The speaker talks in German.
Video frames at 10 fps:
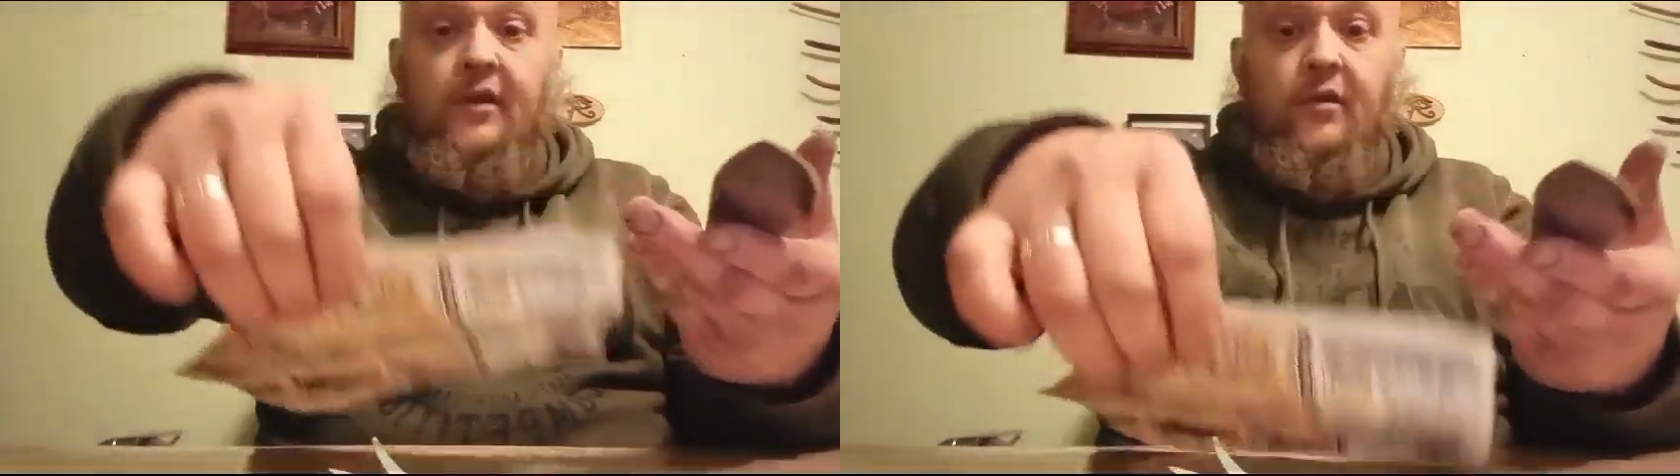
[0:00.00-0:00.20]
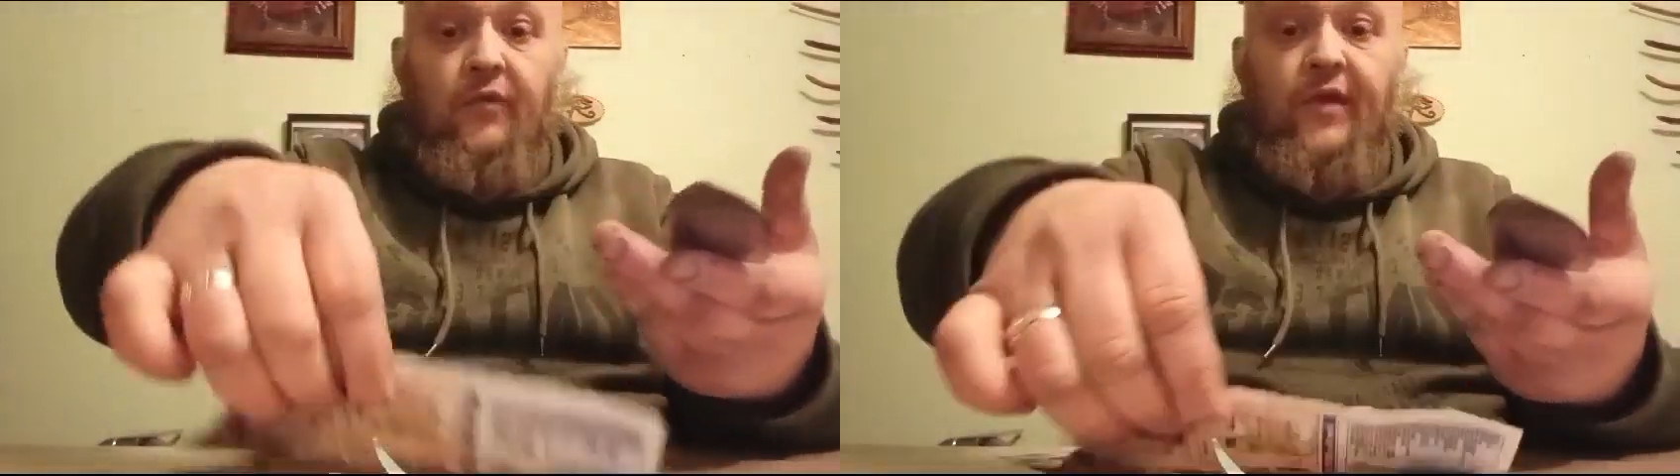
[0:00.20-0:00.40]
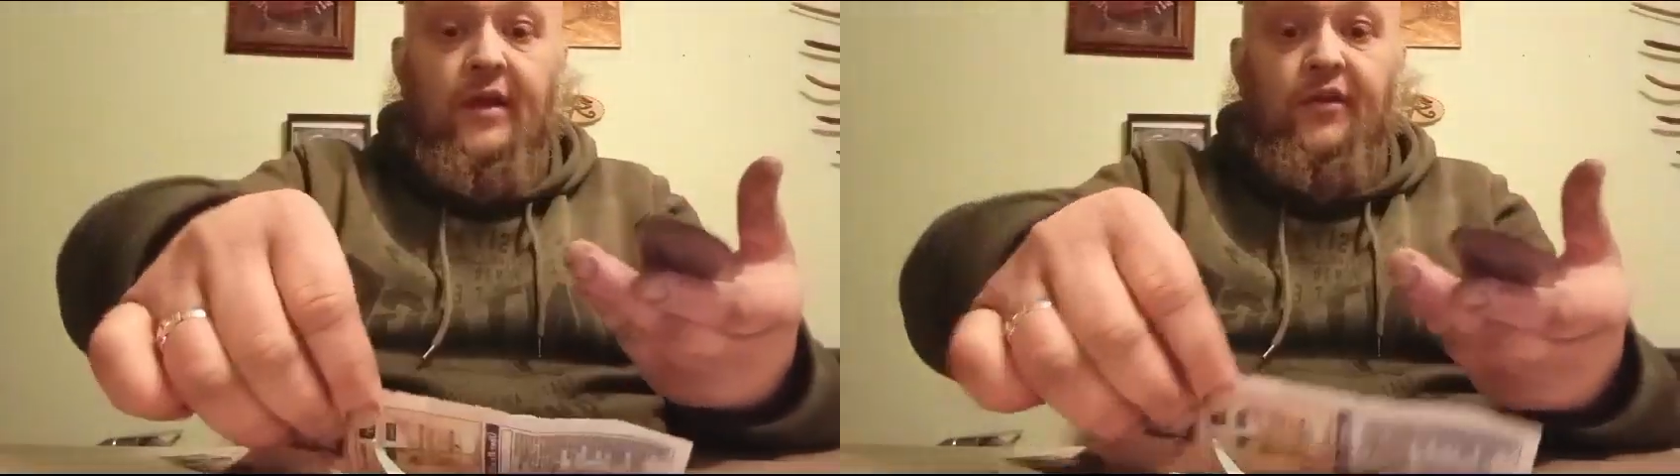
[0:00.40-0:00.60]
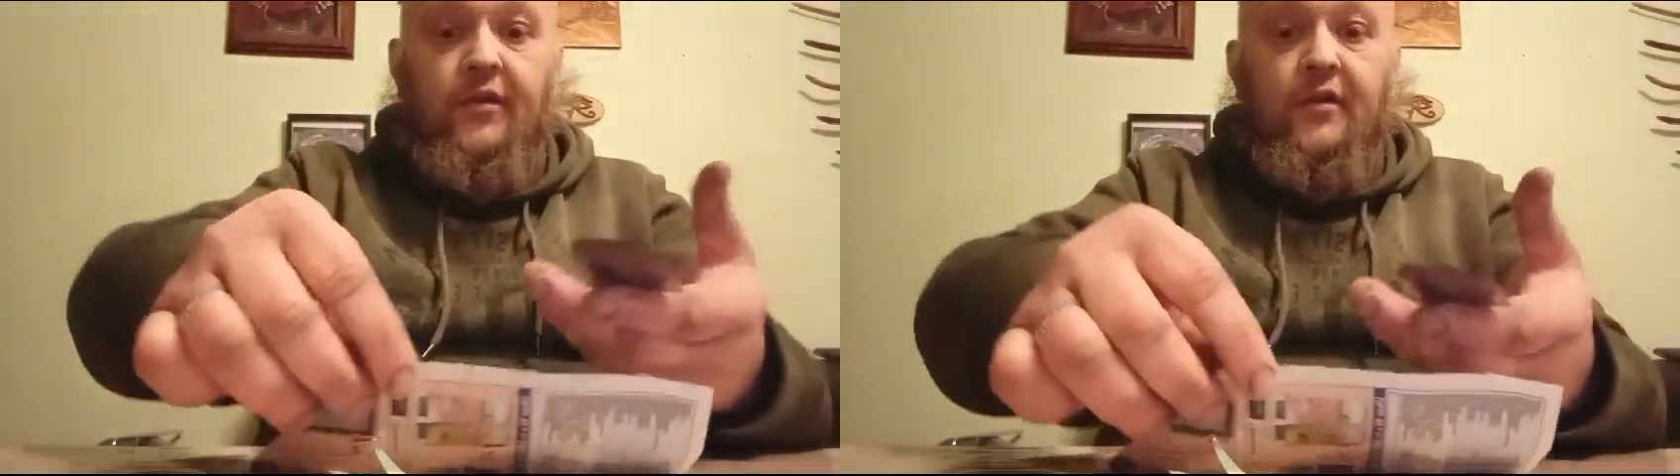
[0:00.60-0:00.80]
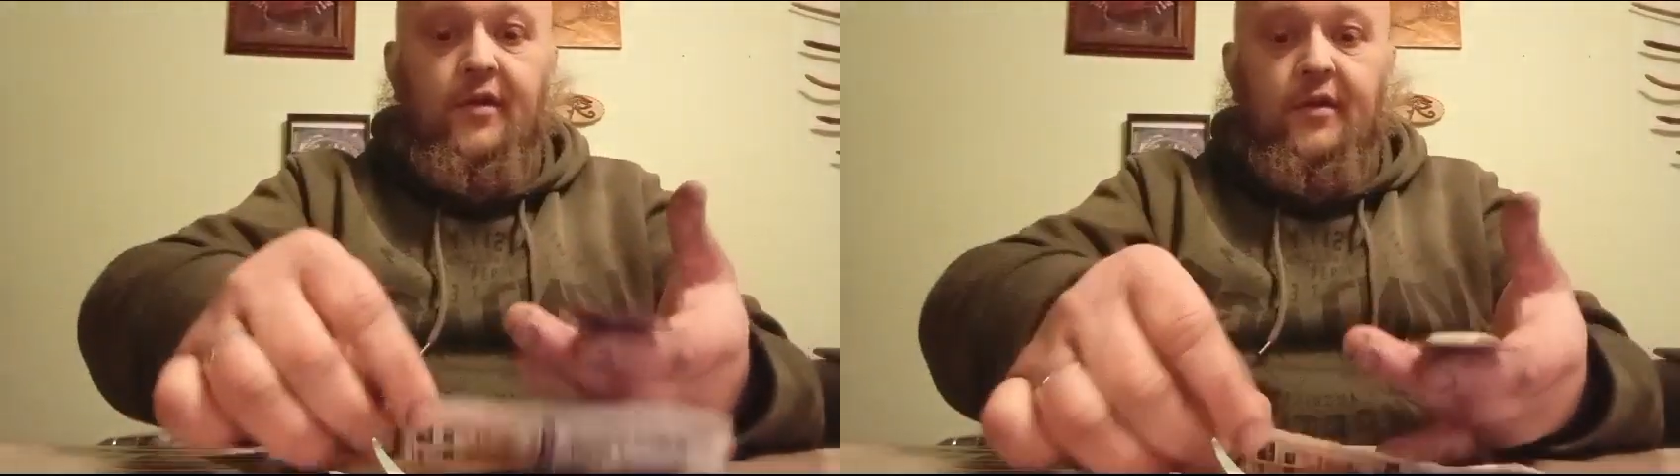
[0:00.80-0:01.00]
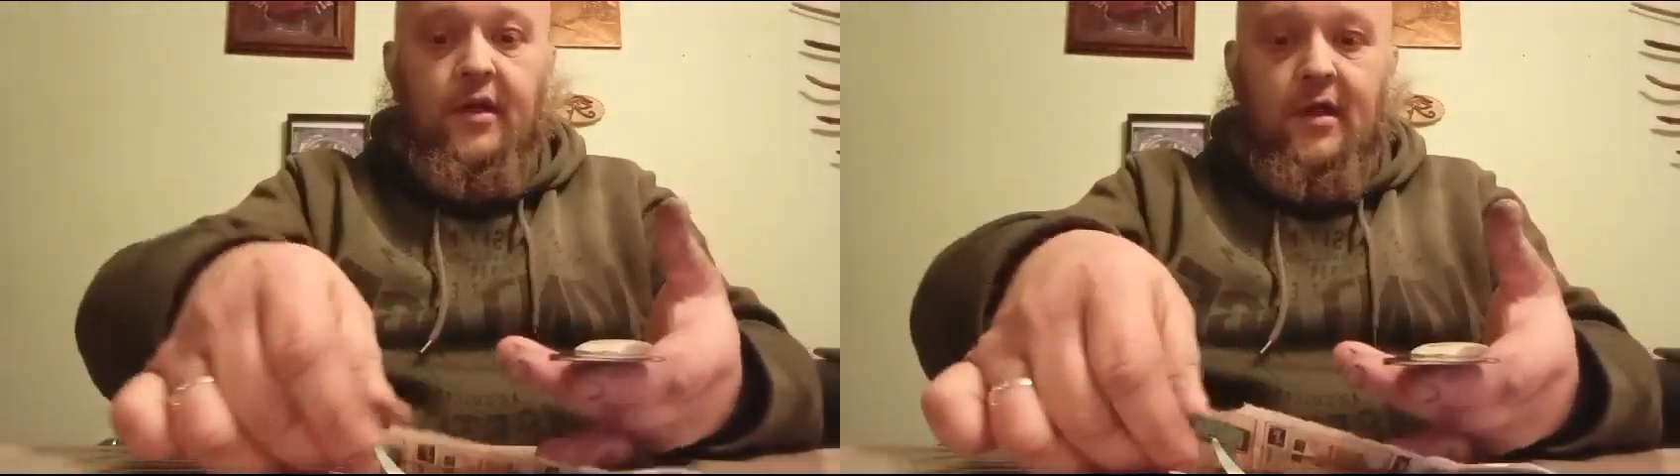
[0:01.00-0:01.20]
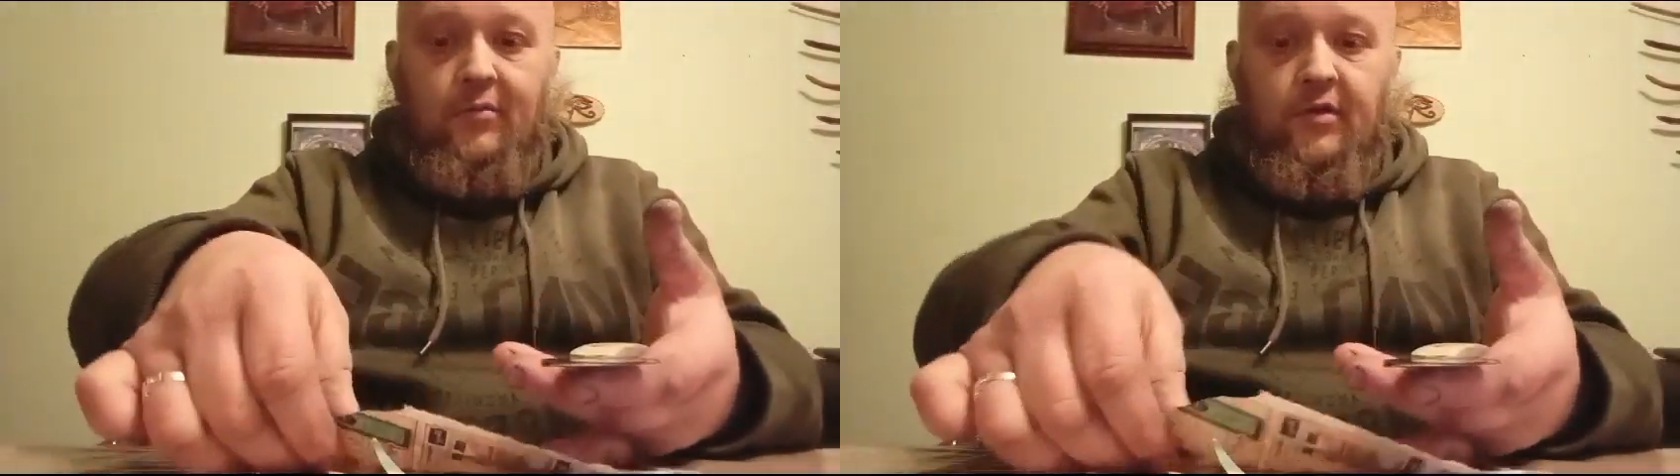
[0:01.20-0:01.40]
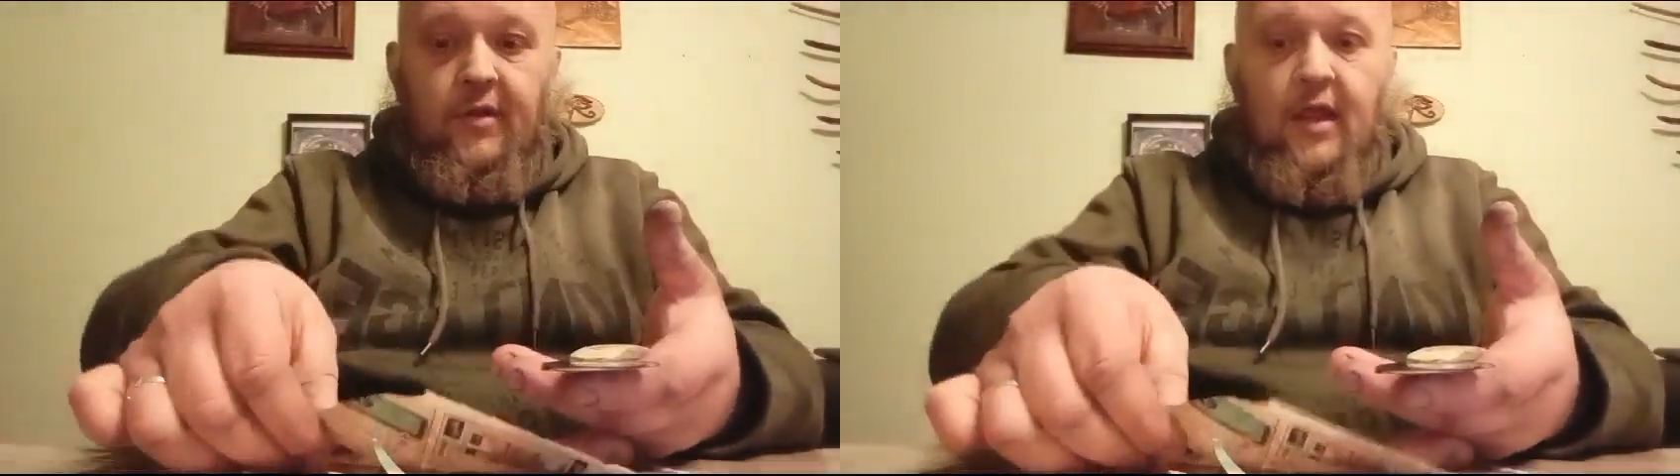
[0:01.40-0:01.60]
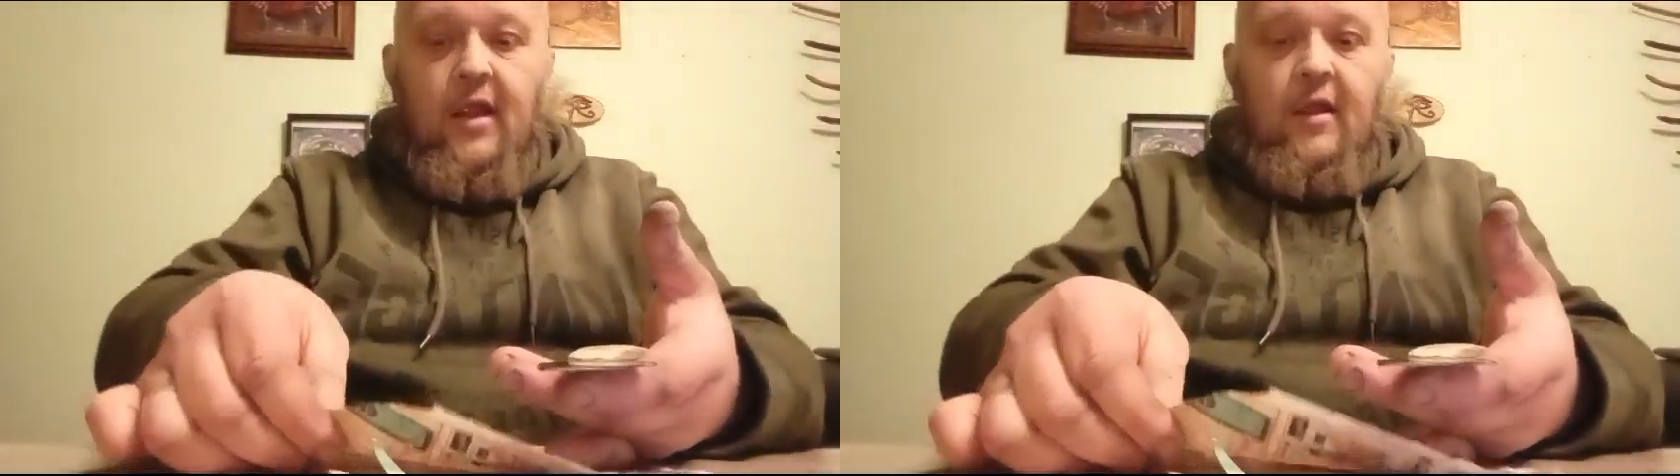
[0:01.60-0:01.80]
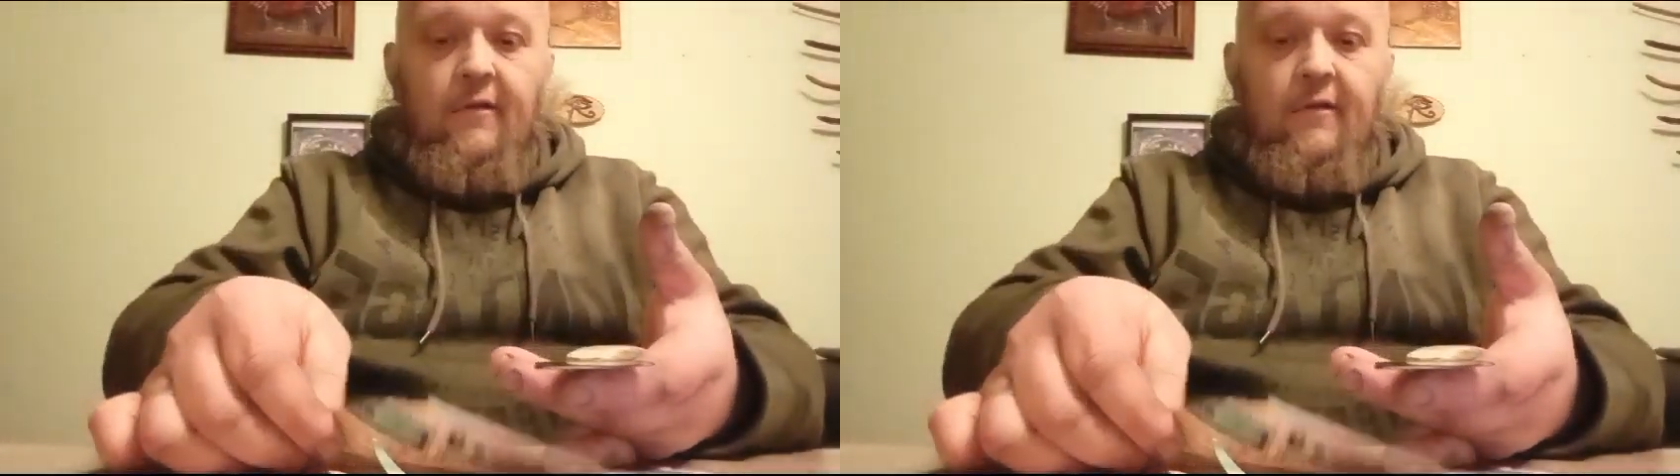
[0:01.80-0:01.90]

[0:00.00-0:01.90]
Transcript: echt noch fertig gekriegt habe,